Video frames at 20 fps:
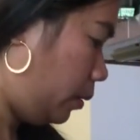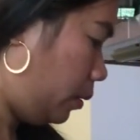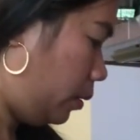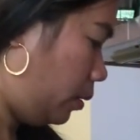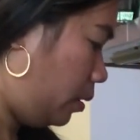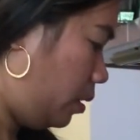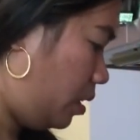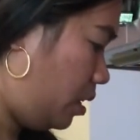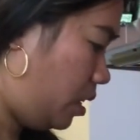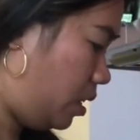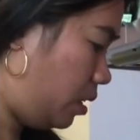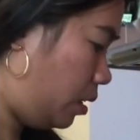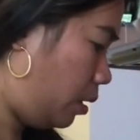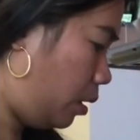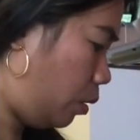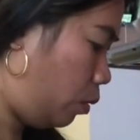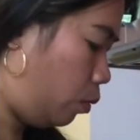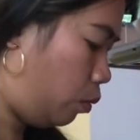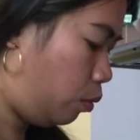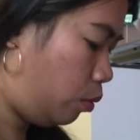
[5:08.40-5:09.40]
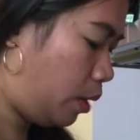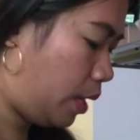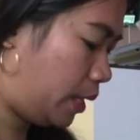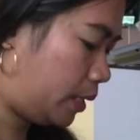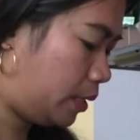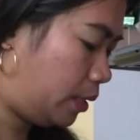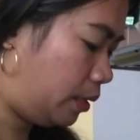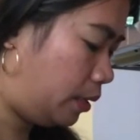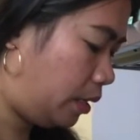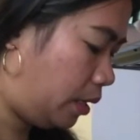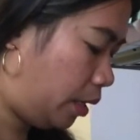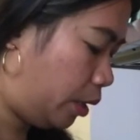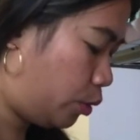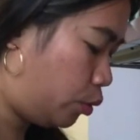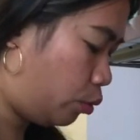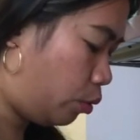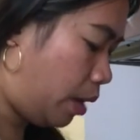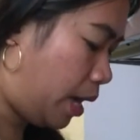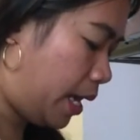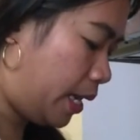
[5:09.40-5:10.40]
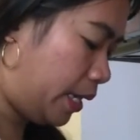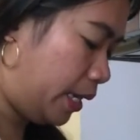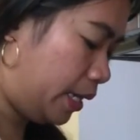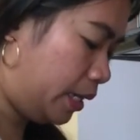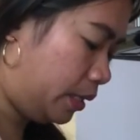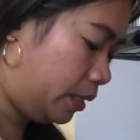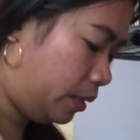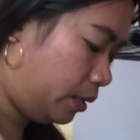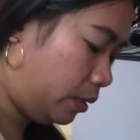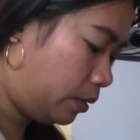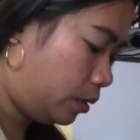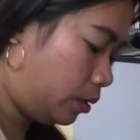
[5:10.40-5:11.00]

Hindi na nila huhugasan diretso kain.